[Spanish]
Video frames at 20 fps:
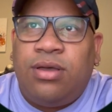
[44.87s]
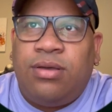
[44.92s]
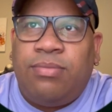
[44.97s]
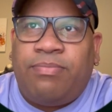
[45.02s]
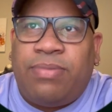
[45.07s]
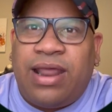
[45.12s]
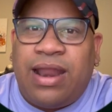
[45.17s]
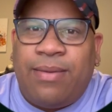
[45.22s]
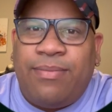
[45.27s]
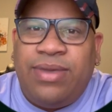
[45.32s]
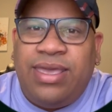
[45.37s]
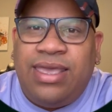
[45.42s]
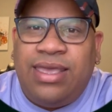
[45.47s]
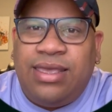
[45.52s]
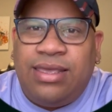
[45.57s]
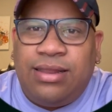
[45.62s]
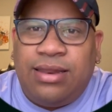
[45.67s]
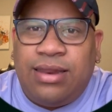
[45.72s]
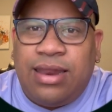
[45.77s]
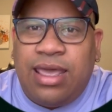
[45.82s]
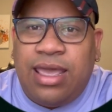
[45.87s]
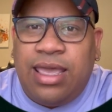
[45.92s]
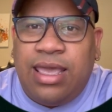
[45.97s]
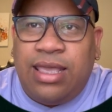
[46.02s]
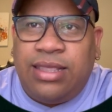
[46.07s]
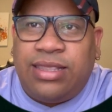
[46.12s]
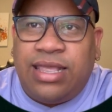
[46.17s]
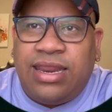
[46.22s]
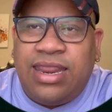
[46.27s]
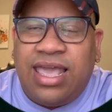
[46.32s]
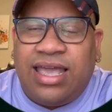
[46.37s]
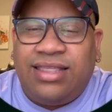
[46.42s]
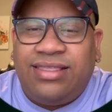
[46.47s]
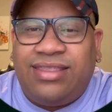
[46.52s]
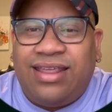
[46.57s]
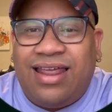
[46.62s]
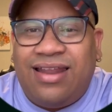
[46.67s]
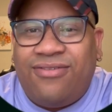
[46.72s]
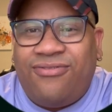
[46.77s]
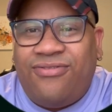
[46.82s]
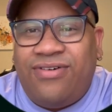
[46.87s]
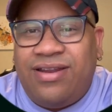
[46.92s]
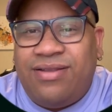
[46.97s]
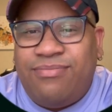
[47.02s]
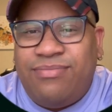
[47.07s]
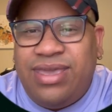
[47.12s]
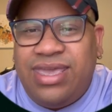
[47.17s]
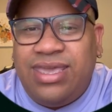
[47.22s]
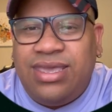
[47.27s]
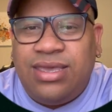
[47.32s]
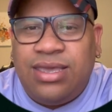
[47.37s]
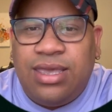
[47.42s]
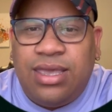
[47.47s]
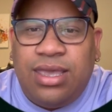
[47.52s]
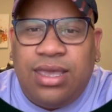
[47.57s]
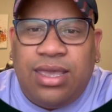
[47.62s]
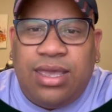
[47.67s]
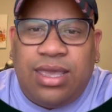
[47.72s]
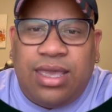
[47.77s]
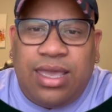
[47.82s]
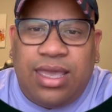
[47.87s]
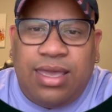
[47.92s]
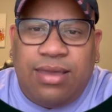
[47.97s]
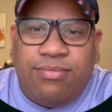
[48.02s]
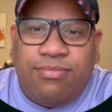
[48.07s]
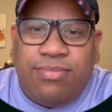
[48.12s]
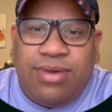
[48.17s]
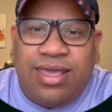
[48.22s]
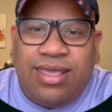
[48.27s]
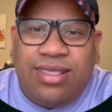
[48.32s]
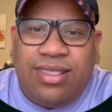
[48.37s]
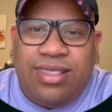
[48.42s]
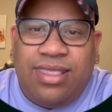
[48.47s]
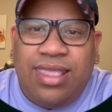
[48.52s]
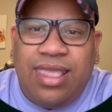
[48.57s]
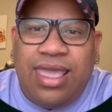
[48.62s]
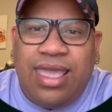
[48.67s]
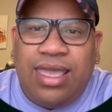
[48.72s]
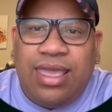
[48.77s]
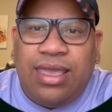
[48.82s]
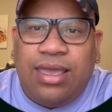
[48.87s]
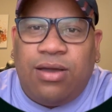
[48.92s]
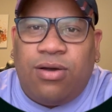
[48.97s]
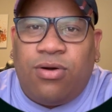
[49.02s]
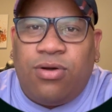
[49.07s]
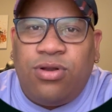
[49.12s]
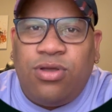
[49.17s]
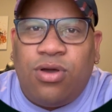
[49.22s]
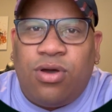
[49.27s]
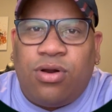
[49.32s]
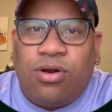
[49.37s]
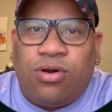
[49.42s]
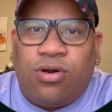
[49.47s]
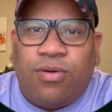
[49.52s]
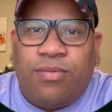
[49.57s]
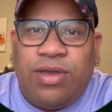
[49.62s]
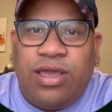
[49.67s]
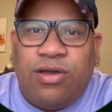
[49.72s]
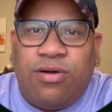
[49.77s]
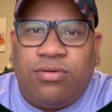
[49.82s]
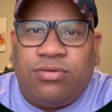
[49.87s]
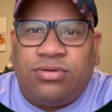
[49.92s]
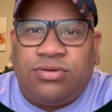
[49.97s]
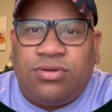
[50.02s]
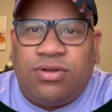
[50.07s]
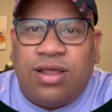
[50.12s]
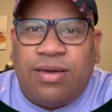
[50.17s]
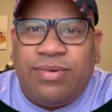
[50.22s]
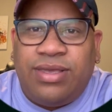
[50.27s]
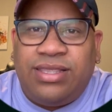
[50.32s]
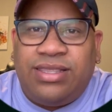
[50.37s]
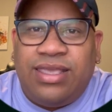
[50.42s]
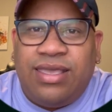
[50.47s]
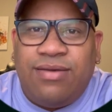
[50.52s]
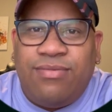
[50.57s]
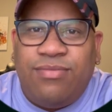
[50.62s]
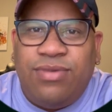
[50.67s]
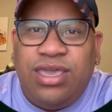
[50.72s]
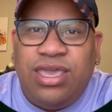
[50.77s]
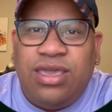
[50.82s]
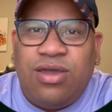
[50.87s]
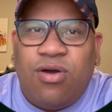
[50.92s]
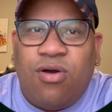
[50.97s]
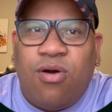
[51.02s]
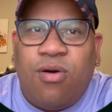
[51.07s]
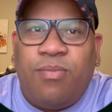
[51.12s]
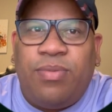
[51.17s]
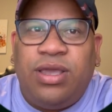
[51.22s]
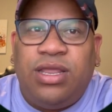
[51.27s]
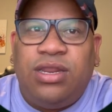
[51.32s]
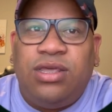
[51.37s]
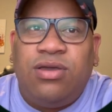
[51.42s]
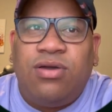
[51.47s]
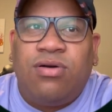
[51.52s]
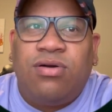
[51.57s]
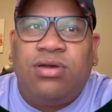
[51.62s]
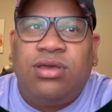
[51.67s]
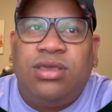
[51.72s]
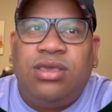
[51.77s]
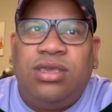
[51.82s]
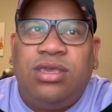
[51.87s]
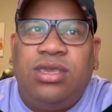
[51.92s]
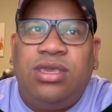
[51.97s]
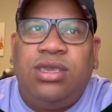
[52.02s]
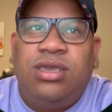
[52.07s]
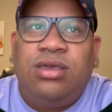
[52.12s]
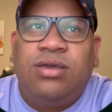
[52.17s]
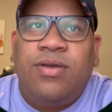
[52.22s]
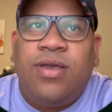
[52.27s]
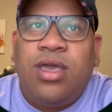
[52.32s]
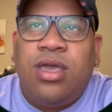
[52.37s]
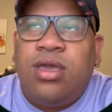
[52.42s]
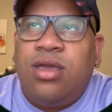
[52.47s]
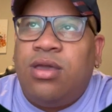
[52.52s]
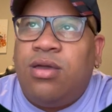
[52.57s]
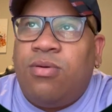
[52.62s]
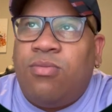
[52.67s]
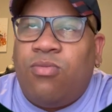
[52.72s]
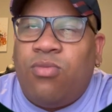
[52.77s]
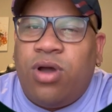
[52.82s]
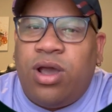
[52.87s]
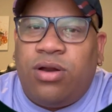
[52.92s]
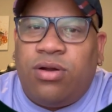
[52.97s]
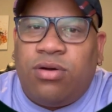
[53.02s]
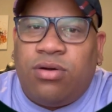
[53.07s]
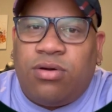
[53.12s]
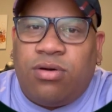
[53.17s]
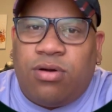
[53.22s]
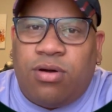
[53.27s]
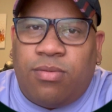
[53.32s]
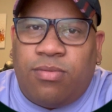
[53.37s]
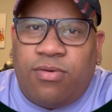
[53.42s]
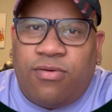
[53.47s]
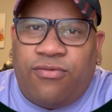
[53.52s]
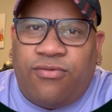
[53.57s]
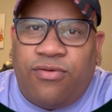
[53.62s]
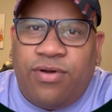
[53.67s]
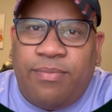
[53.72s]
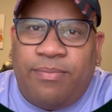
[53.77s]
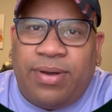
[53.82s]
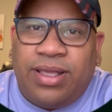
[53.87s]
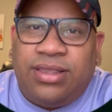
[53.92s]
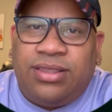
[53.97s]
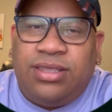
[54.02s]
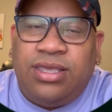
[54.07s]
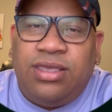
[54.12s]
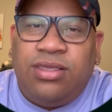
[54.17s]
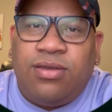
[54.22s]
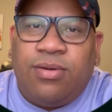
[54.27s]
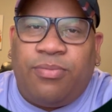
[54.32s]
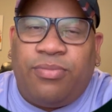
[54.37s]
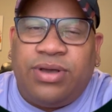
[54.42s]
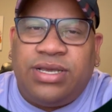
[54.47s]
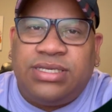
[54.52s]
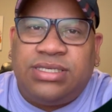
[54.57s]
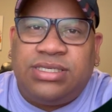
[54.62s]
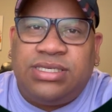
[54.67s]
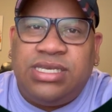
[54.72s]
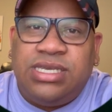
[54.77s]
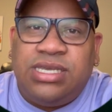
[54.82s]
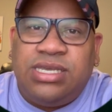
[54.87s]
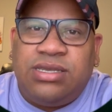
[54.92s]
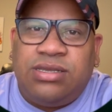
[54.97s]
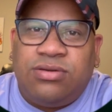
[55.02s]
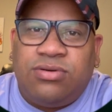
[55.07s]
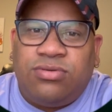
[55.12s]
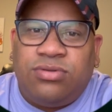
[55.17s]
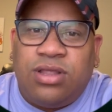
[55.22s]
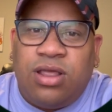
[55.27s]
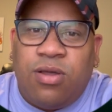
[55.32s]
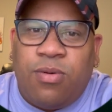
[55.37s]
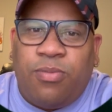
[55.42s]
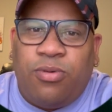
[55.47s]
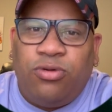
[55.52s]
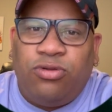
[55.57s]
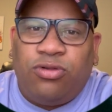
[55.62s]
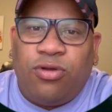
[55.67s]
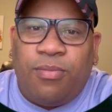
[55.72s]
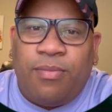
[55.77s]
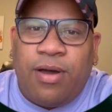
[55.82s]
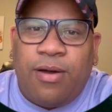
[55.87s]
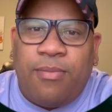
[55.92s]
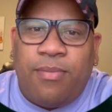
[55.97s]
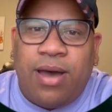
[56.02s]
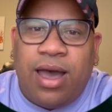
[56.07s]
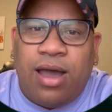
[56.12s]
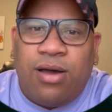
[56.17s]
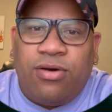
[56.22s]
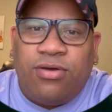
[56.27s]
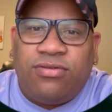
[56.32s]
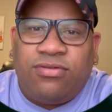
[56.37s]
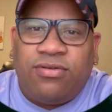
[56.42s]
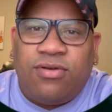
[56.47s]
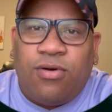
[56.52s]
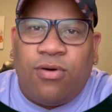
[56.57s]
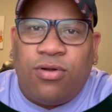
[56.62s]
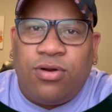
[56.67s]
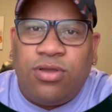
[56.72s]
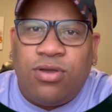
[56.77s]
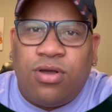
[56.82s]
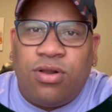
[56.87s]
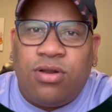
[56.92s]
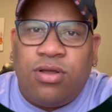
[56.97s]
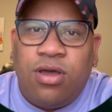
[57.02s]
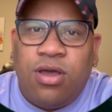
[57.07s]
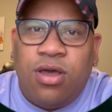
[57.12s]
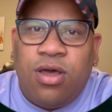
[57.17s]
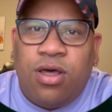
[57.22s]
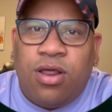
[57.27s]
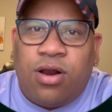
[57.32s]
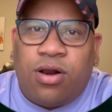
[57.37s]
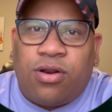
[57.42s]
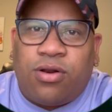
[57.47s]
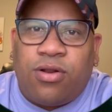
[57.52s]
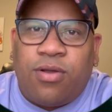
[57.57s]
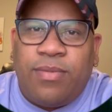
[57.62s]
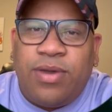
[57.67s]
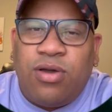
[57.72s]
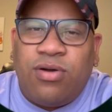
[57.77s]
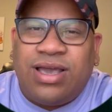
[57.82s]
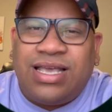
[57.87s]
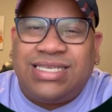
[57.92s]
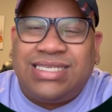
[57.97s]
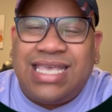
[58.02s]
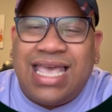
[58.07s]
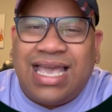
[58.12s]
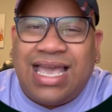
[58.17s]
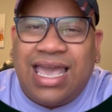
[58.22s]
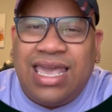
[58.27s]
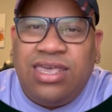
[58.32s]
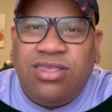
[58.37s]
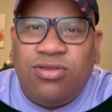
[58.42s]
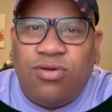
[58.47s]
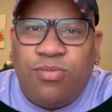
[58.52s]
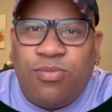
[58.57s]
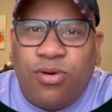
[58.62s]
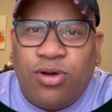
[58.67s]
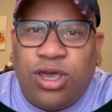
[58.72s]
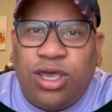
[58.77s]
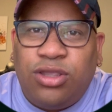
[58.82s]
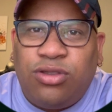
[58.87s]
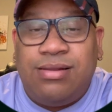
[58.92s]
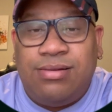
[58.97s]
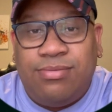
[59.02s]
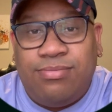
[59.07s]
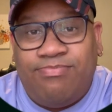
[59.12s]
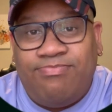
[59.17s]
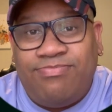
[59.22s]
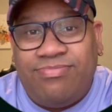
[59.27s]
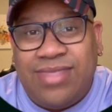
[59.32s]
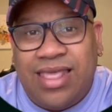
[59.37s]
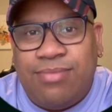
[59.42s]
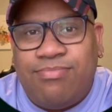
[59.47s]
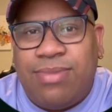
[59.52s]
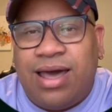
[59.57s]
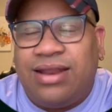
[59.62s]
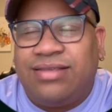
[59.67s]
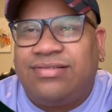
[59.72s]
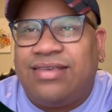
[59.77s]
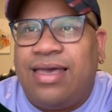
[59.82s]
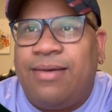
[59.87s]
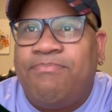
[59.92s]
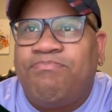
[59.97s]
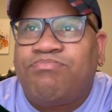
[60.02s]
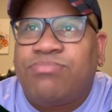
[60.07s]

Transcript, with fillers: para mí le tenía que entrar Fermín en vez de Oriol Romeo. Solamente es mi opinión y bueno, como fue partido, pues sí, de los puntos más bajos, Oriol Romeo que se ha caído un poquito del Barça